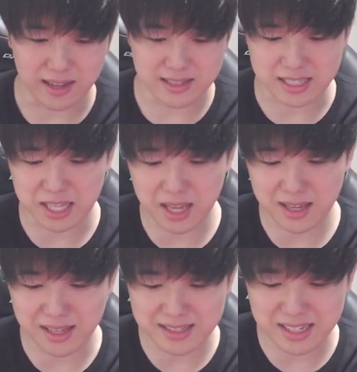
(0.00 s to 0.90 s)
え、じゃあ、
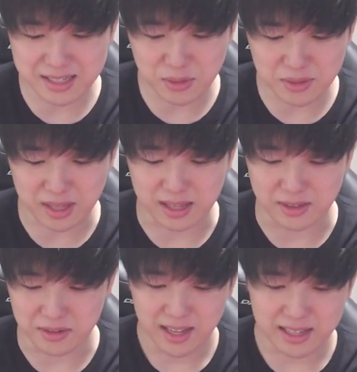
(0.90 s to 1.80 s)
セイキンさんどうな
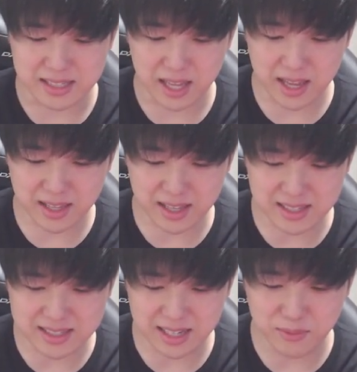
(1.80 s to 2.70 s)
んの？え、
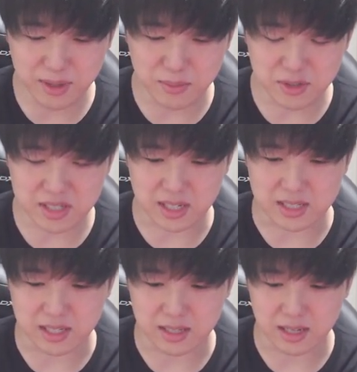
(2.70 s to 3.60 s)
セイキンさんはもしか
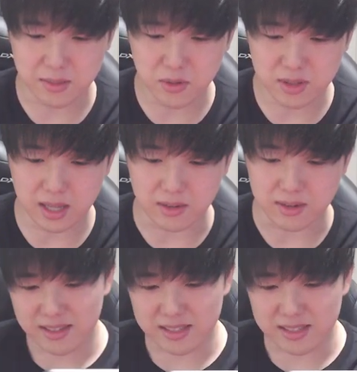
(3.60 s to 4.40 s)
して何者なの？